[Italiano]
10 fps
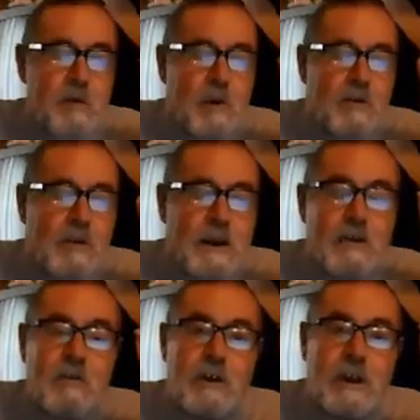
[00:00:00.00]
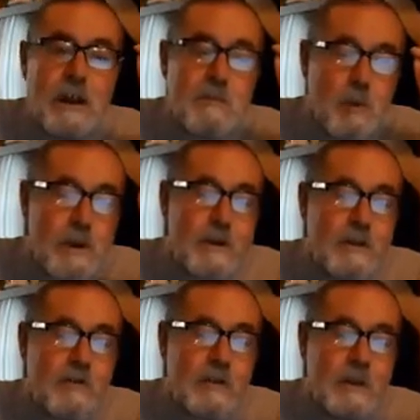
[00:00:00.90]
per non lasciare decidere i
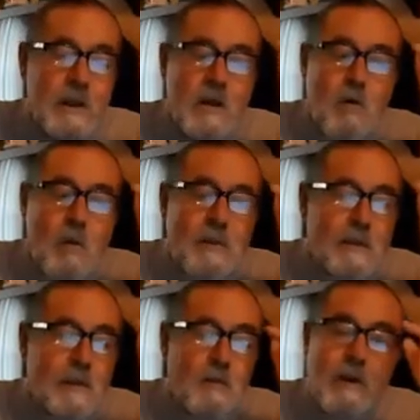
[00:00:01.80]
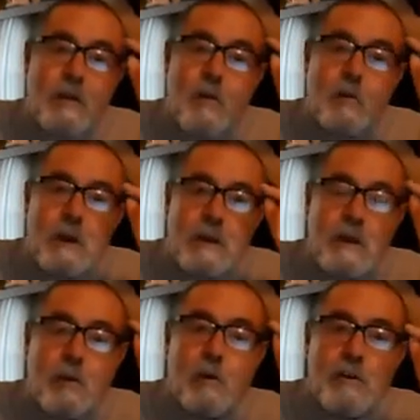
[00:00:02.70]
politici come è stato fatto con
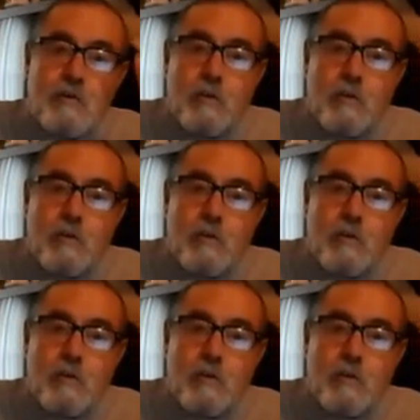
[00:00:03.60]
l'articolo